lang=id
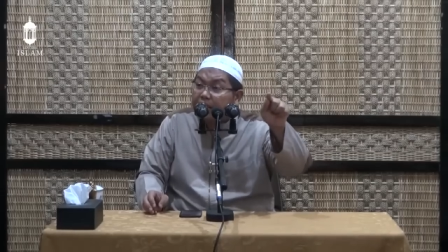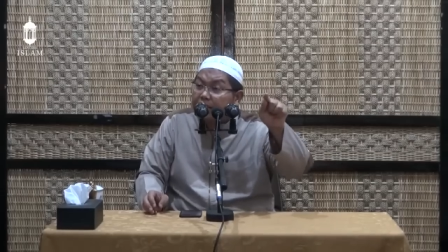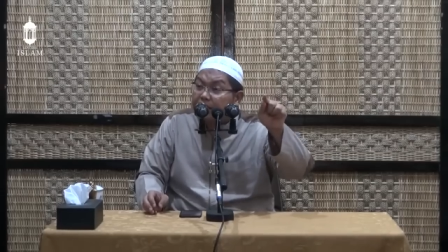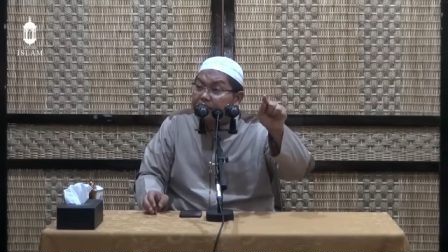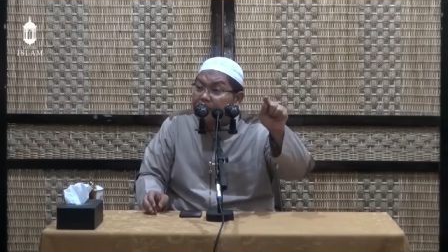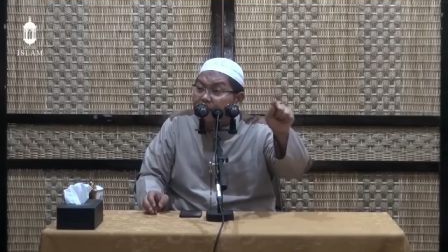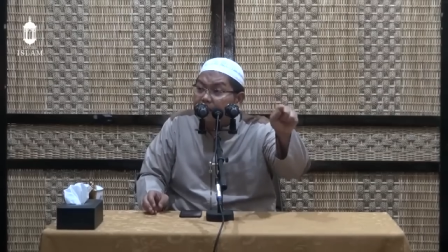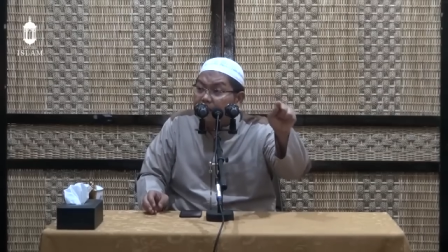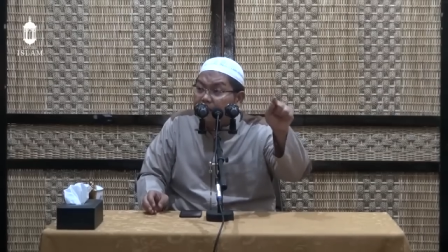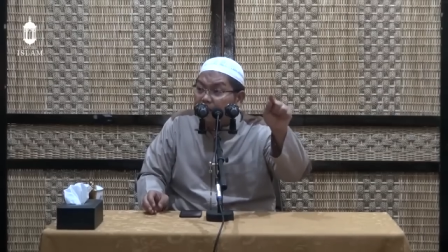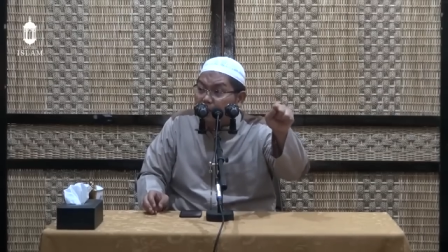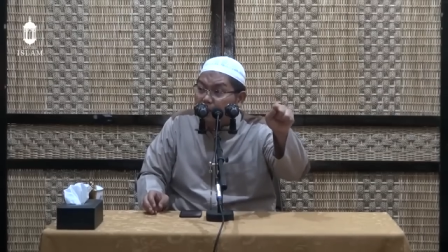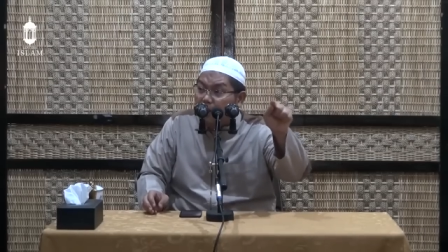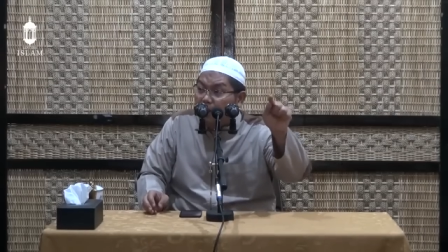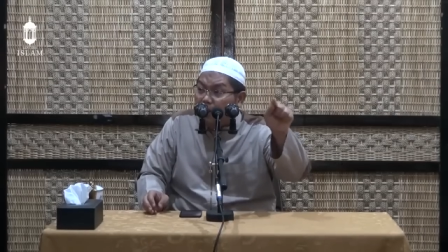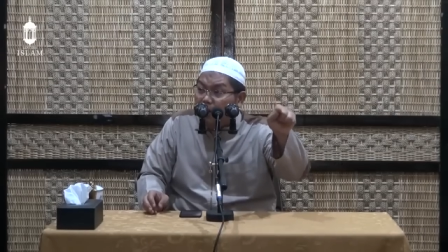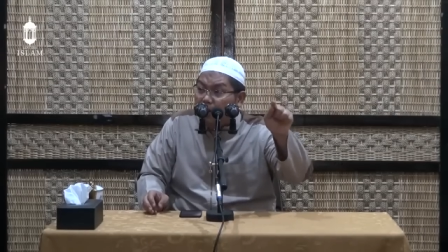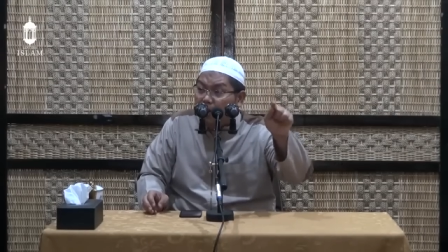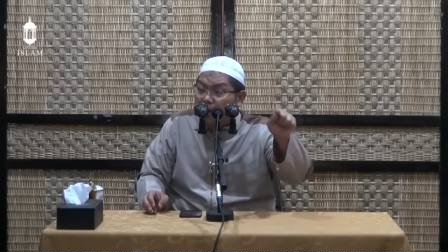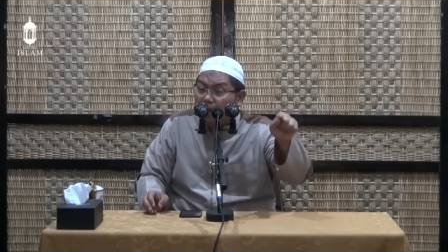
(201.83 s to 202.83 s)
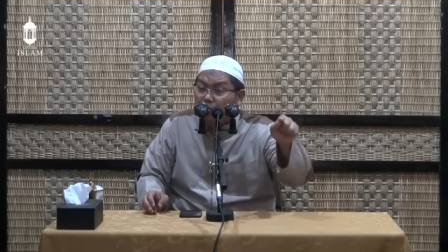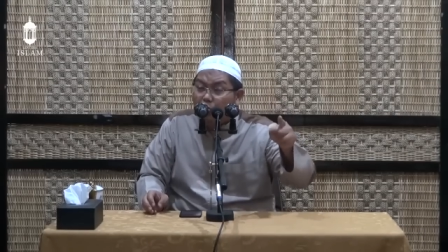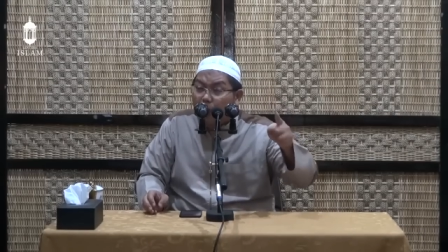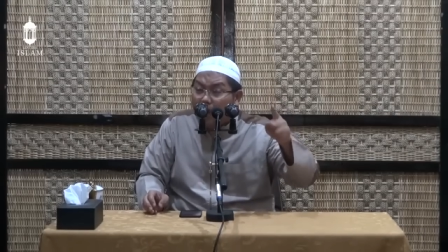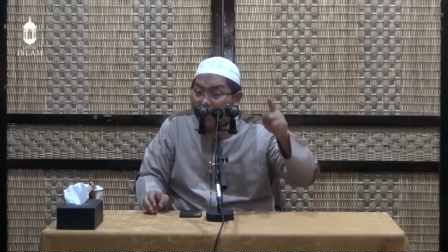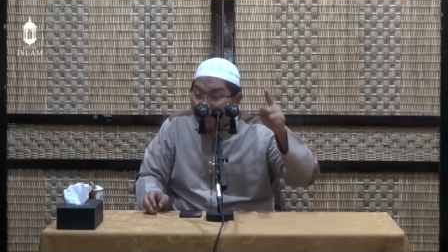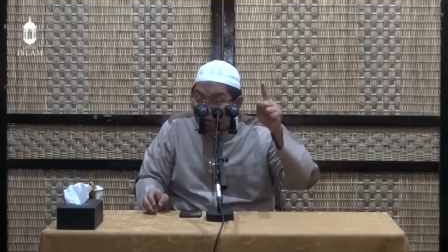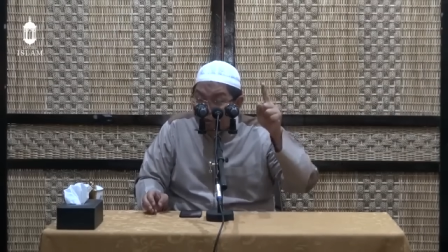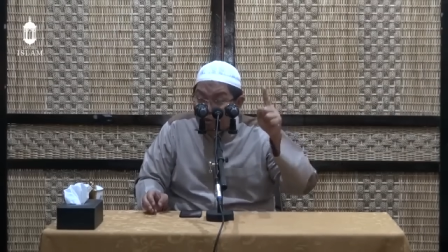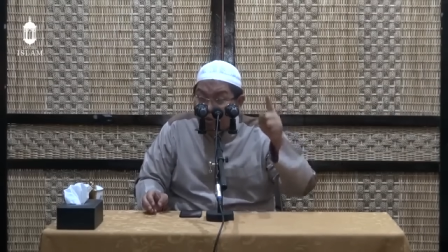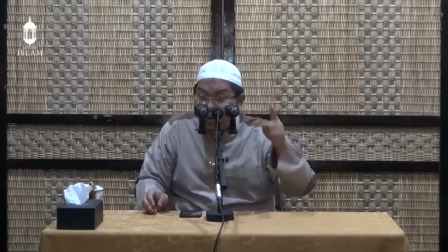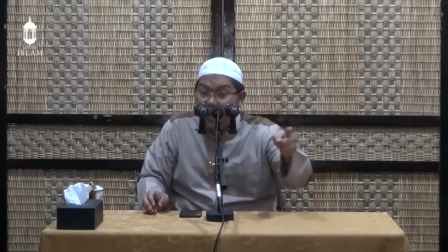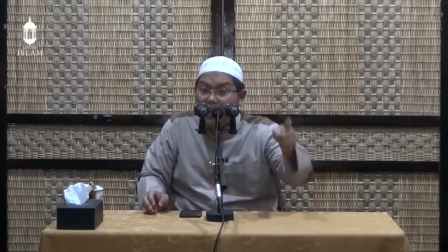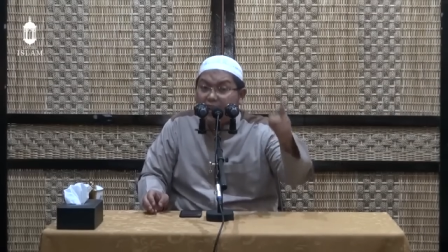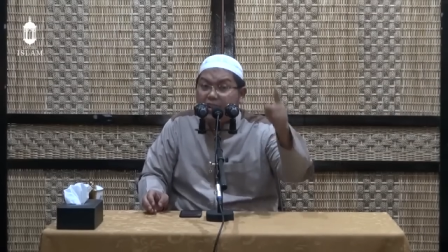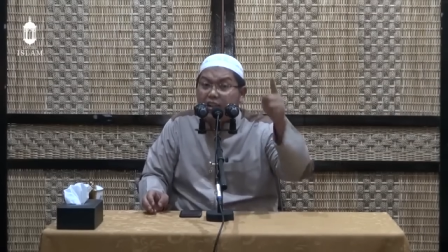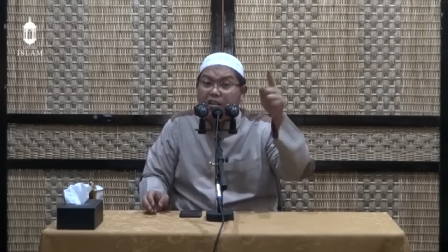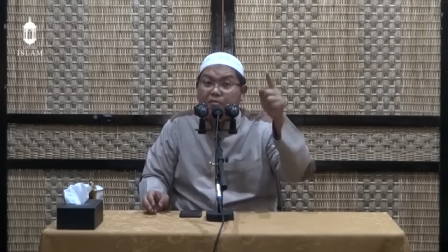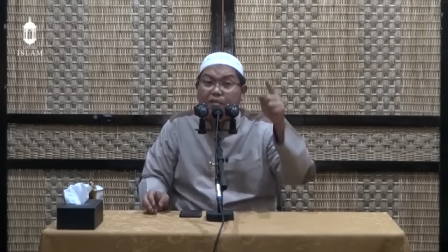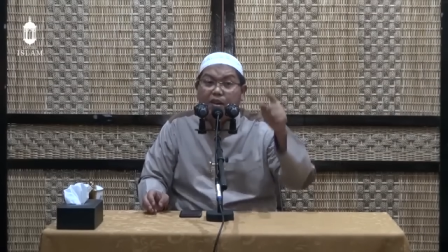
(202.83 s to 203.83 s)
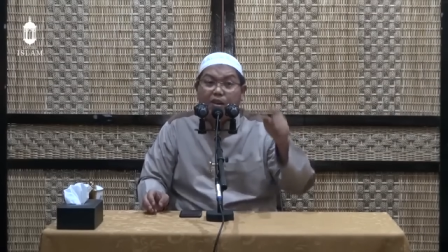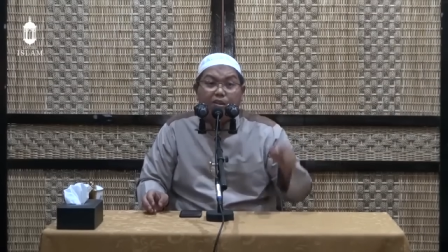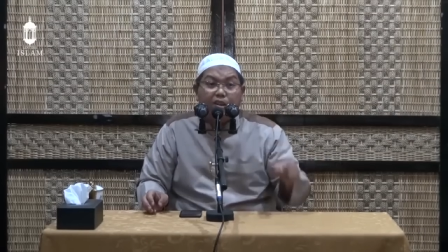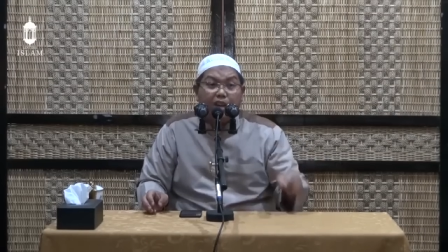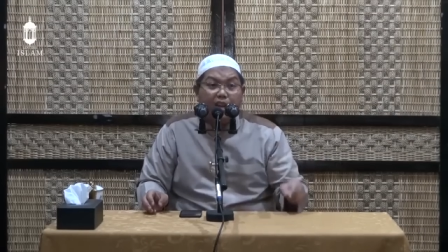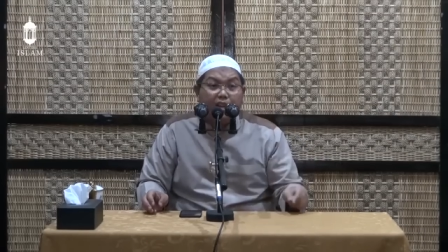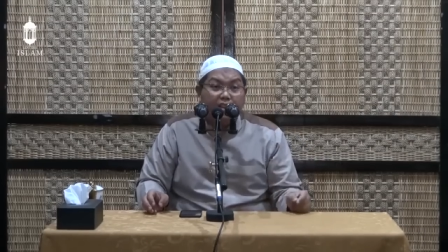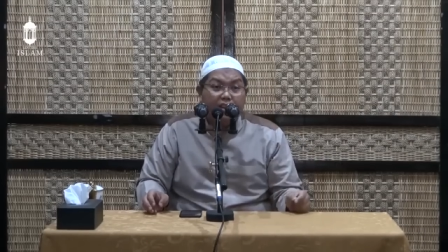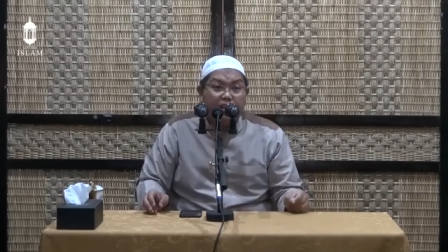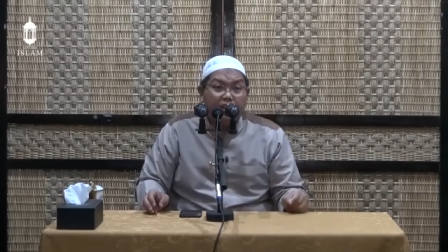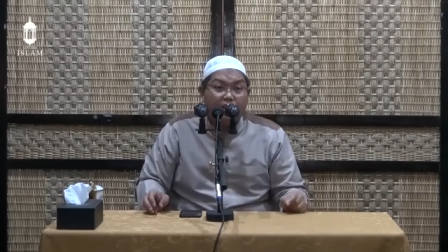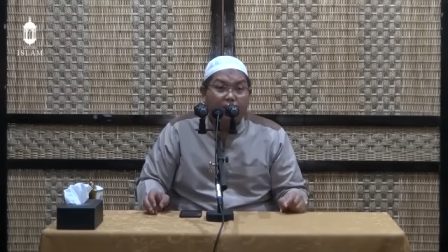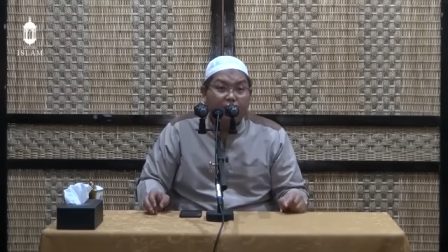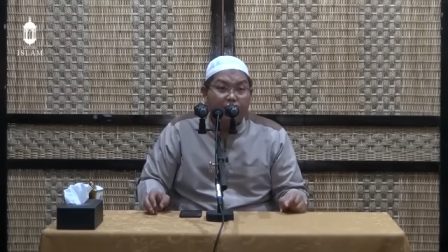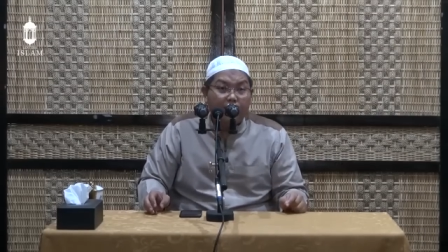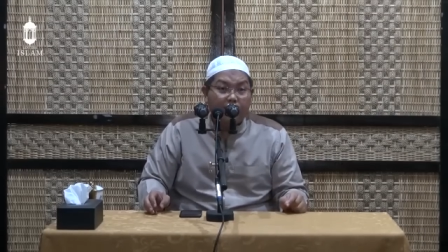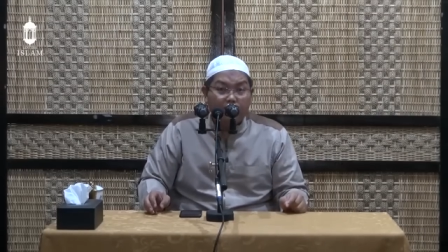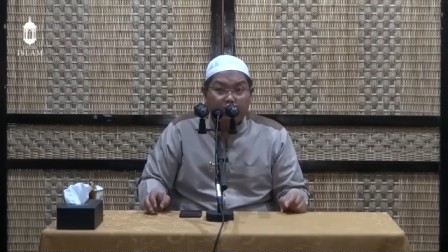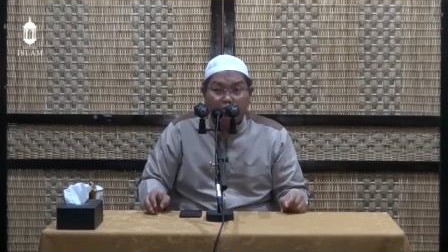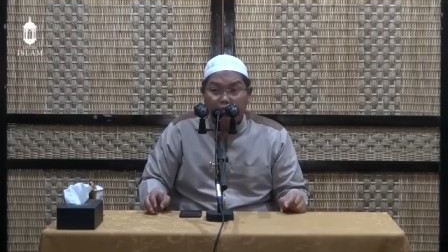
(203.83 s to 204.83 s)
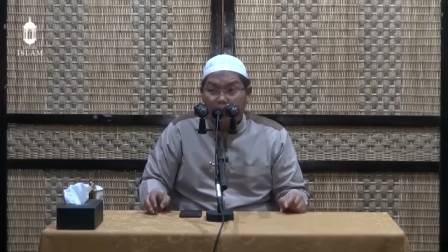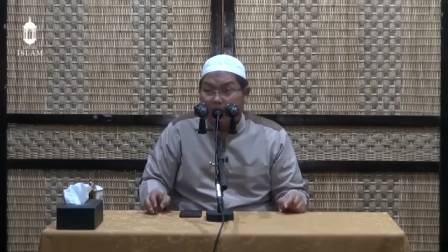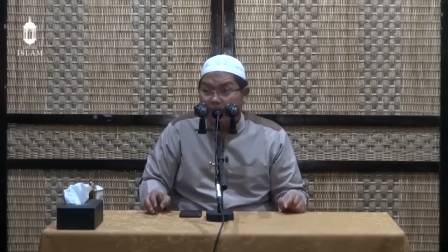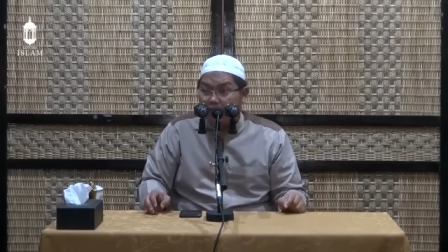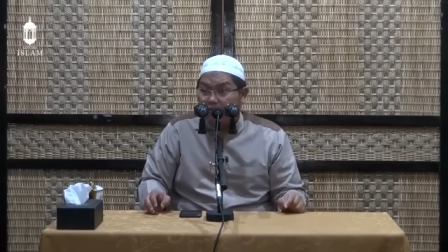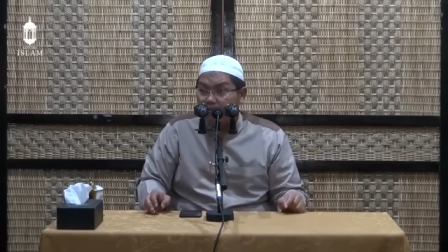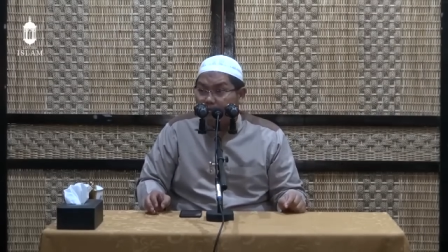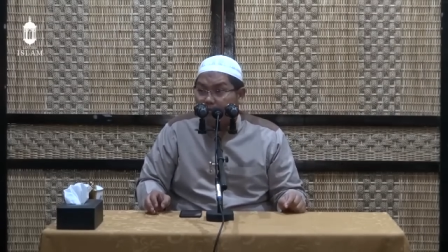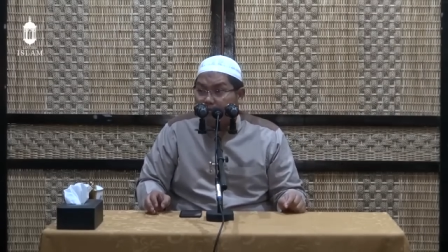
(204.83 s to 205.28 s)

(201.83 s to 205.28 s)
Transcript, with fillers: sinis kepada orang tua itu durhaka kepada orang orang tua.